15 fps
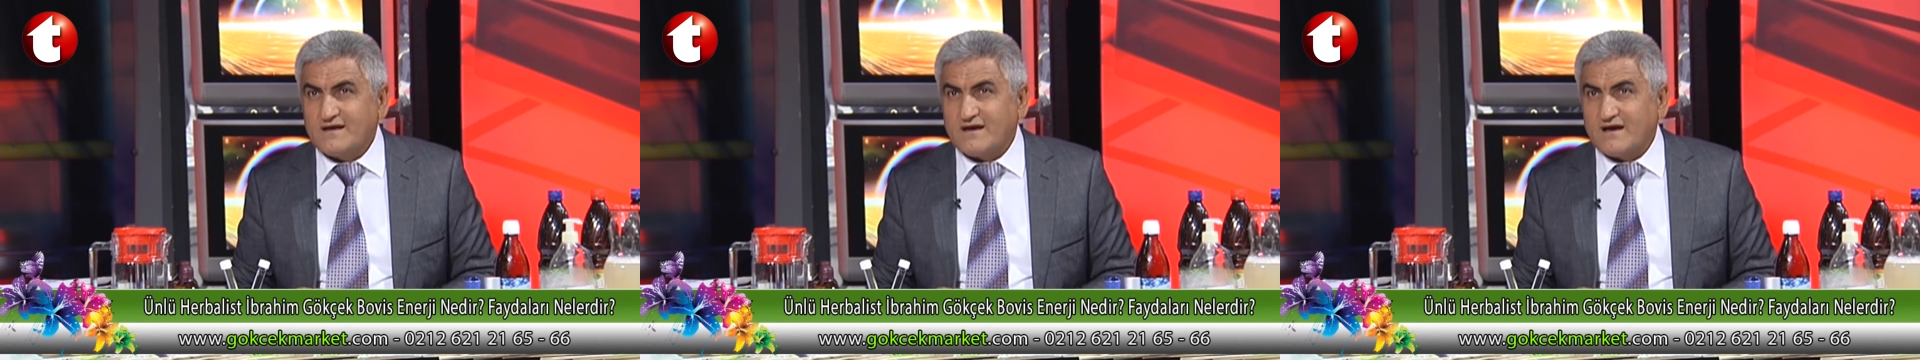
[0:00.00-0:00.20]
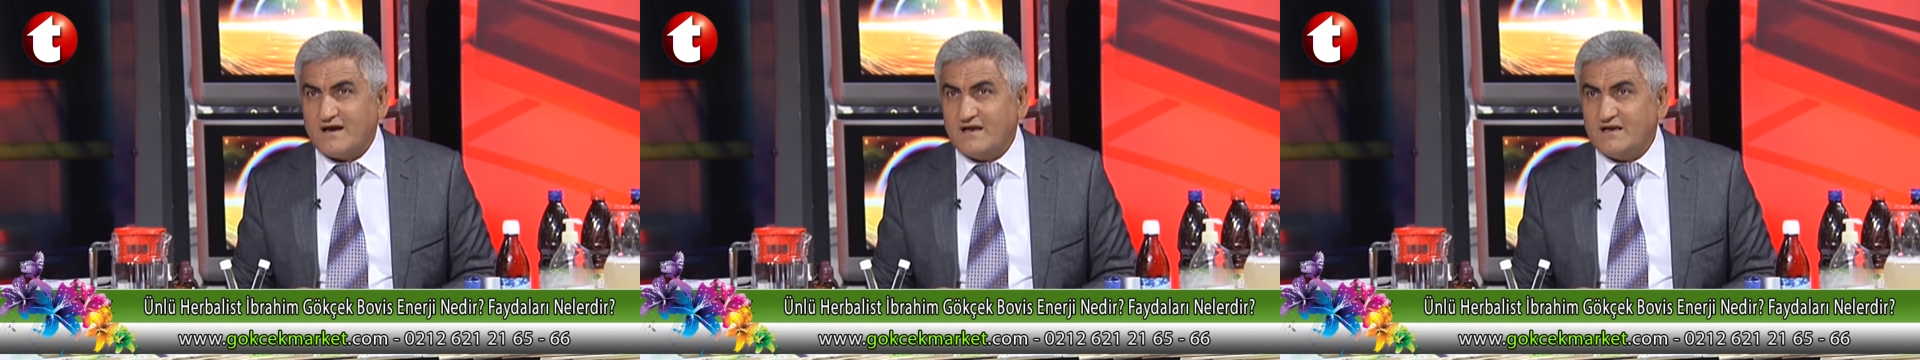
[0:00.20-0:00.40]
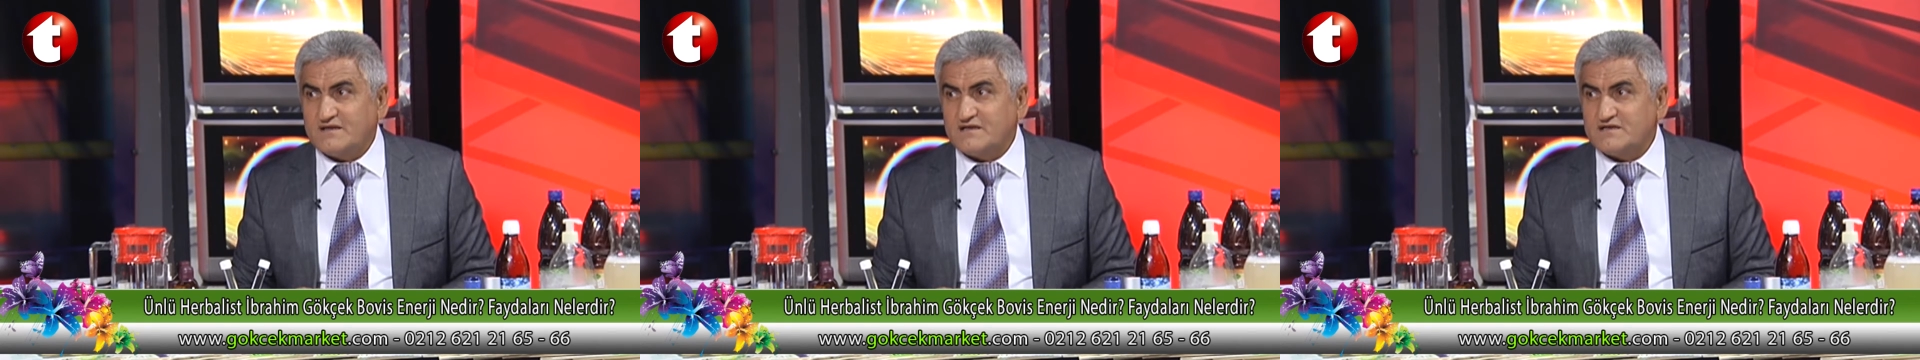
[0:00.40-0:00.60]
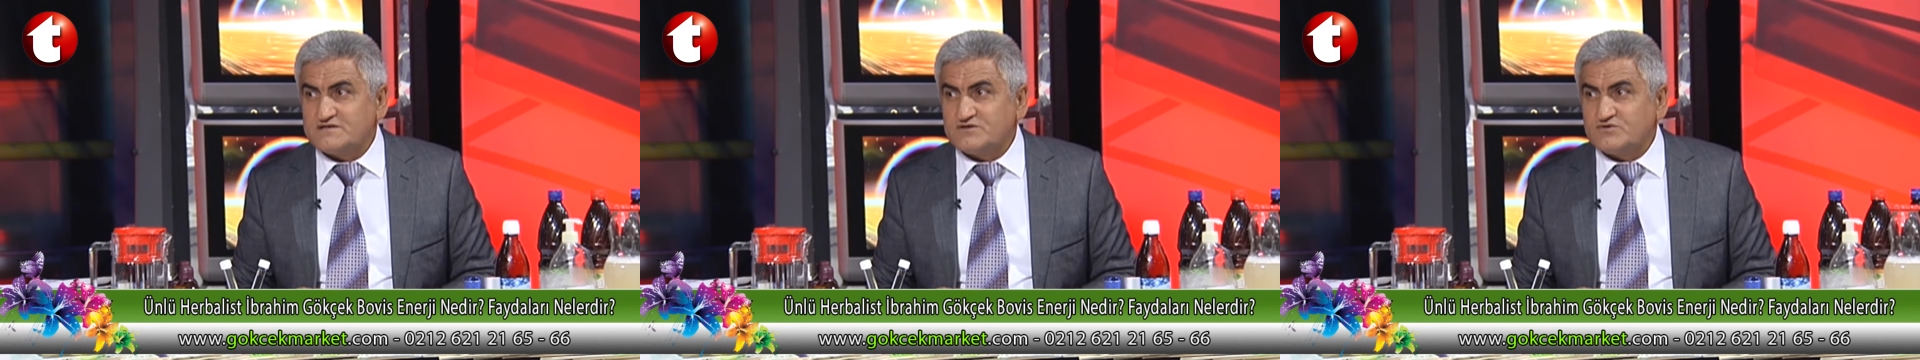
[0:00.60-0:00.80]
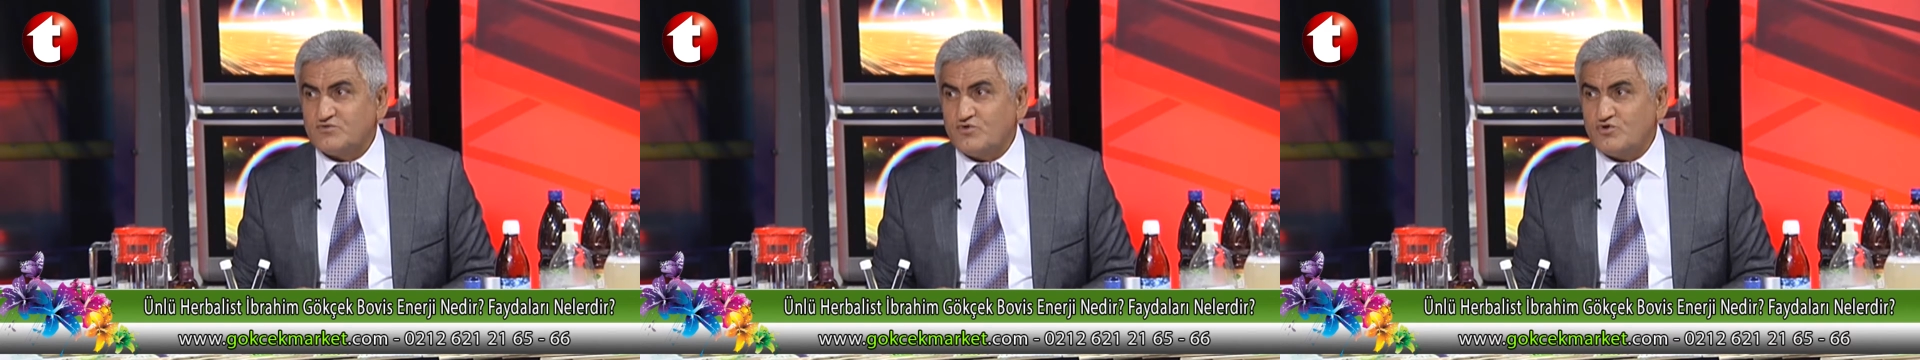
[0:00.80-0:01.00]

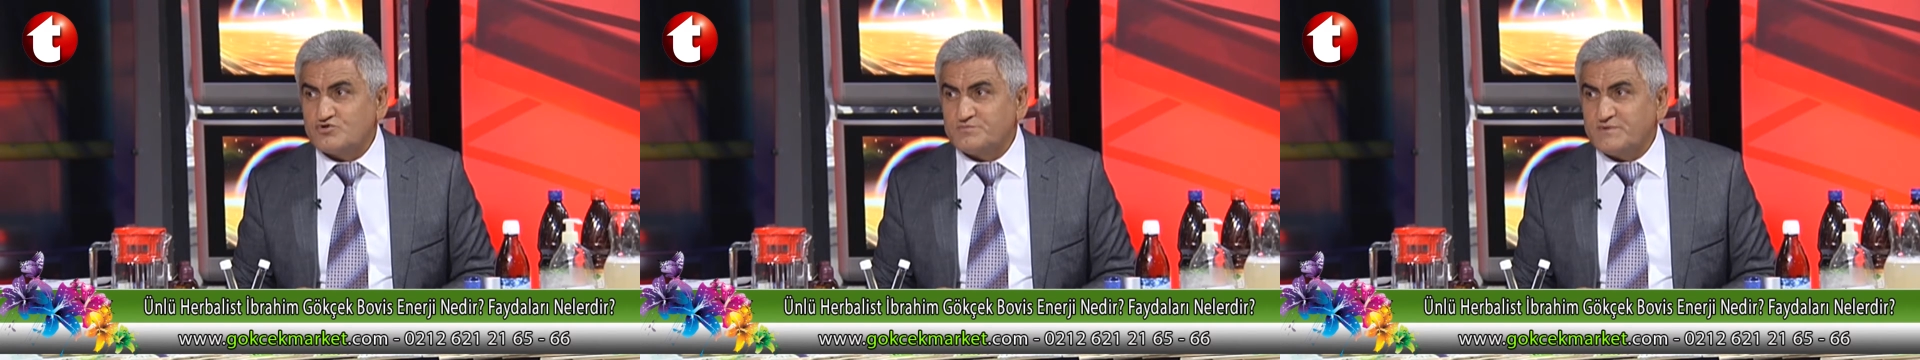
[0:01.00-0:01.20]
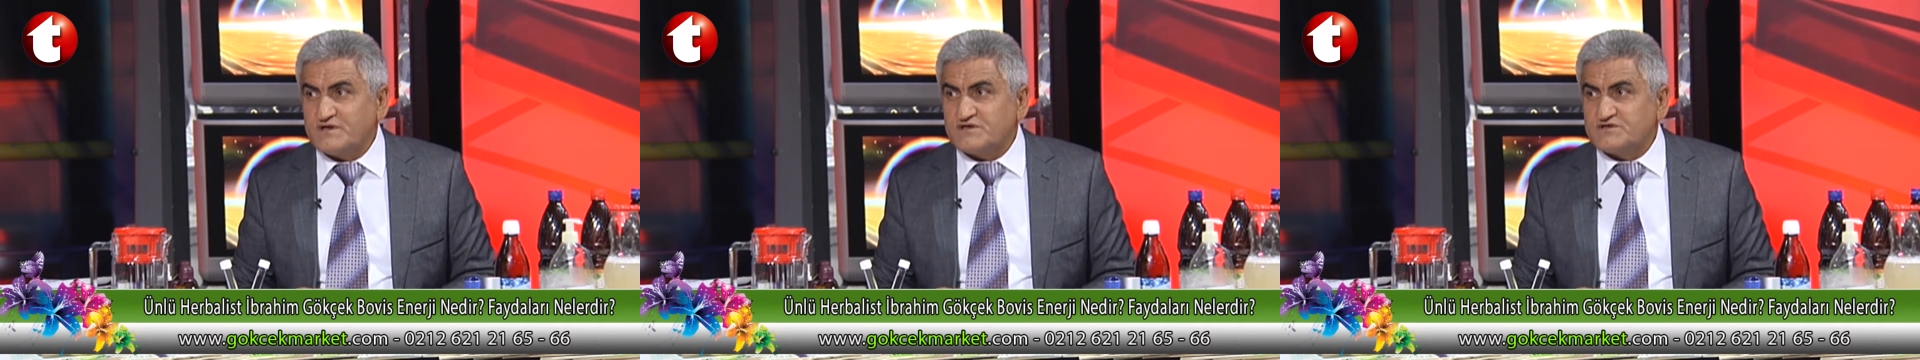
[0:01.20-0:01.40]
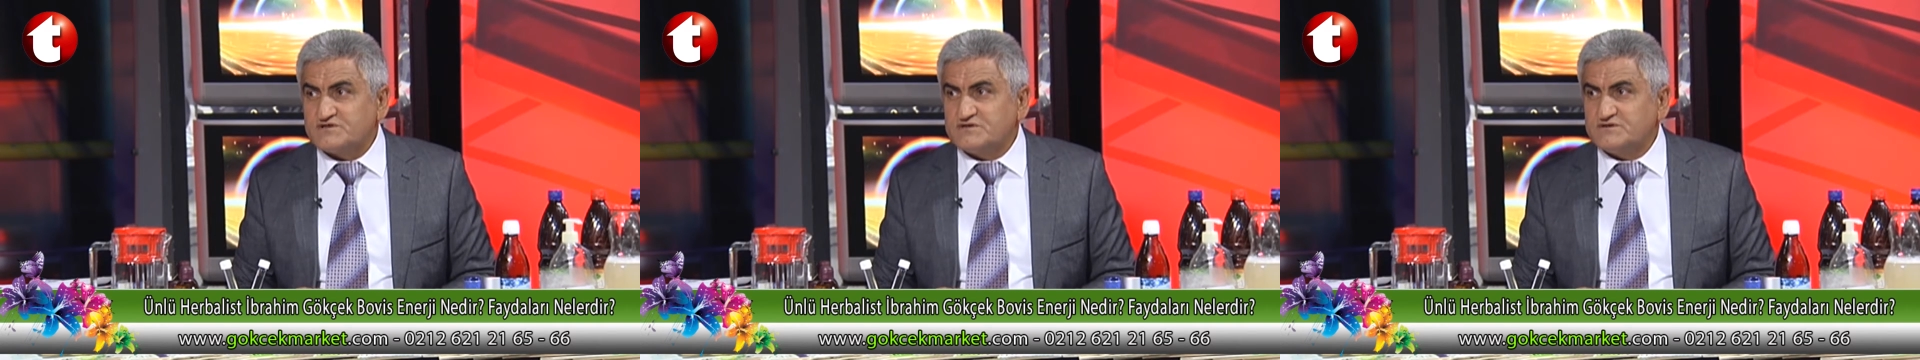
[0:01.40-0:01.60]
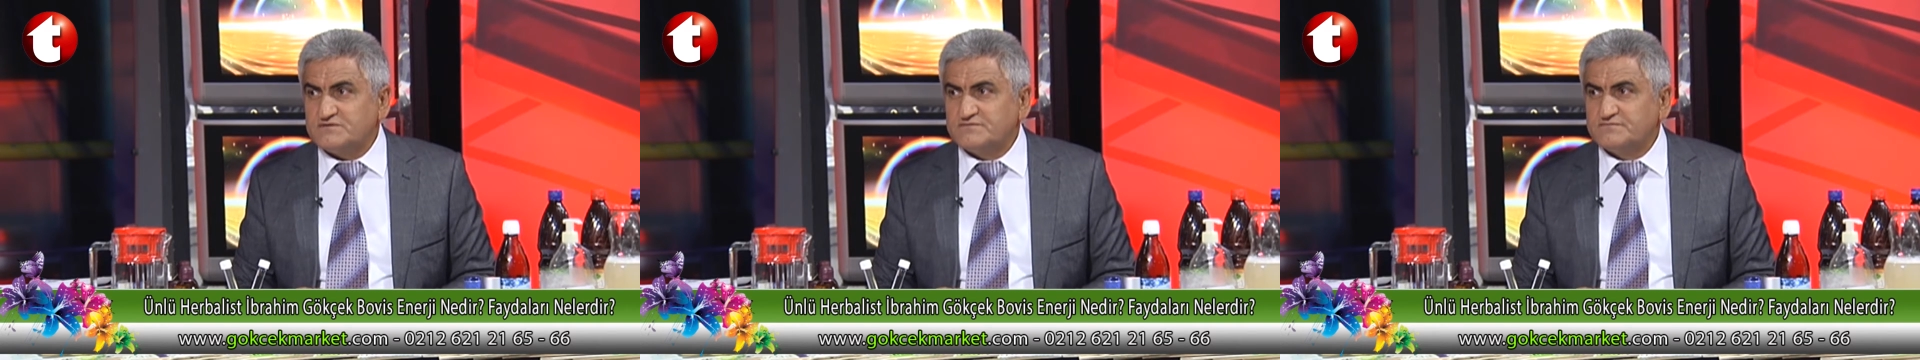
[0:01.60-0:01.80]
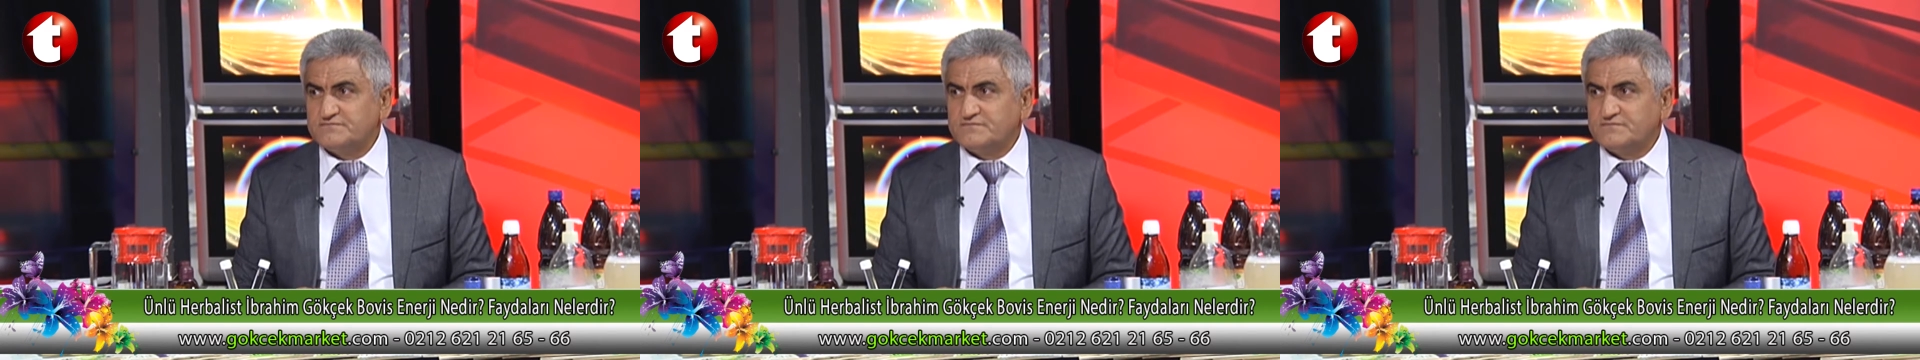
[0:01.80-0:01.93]
kalitesini ölçmek için